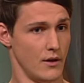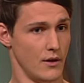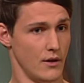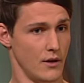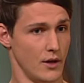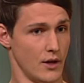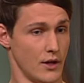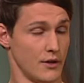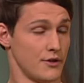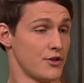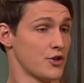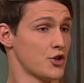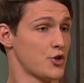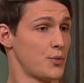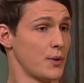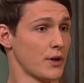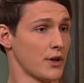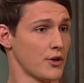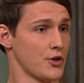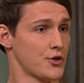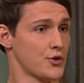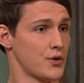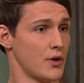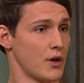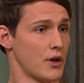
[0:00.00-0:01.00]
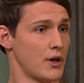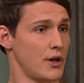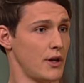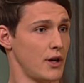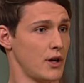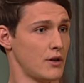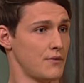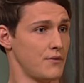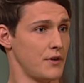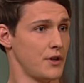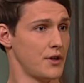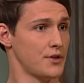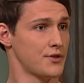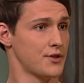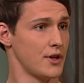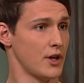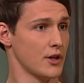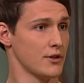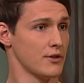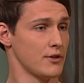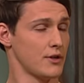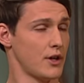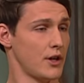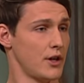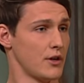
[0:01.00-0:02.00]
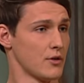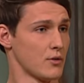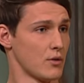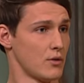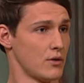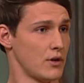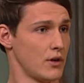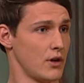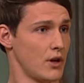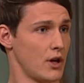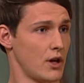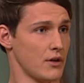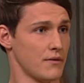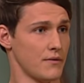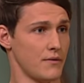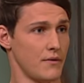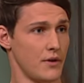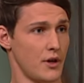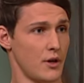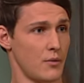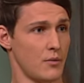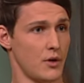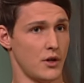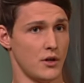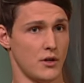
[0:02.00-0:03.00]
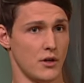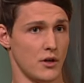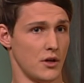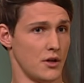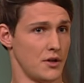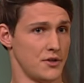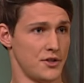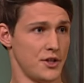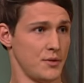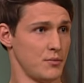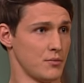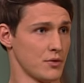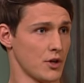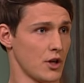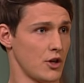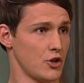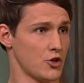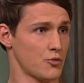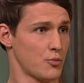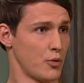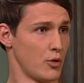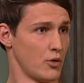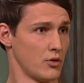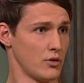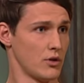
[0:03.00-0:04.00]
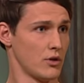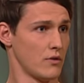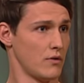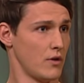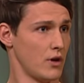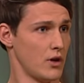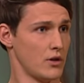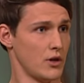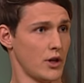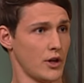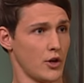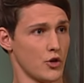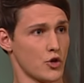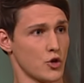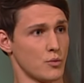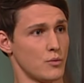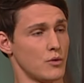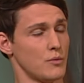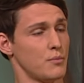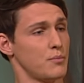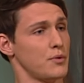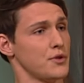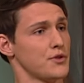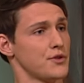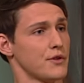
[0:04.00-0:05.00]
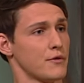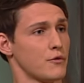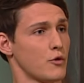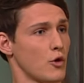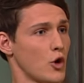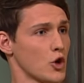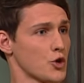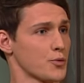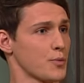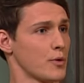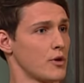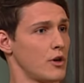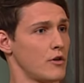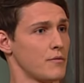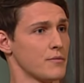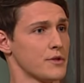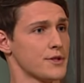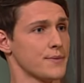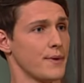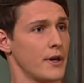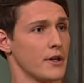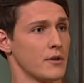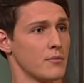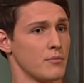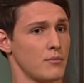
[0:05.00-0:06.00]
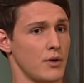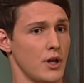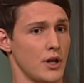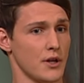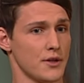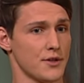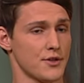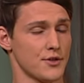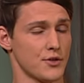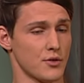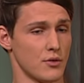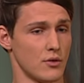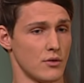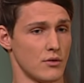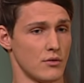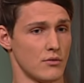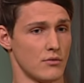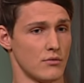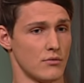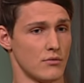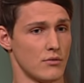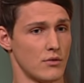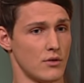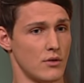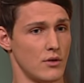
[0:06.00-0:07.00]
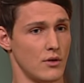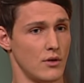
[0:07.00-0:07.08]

Ja, das ist schwierig zu erklären. Wie gesagt, in der Hinrunde hatten wir am Ende 37 Punkte, waren eigentlich schon mit ein bisschen Vorsprung auf dem zweiten Platz und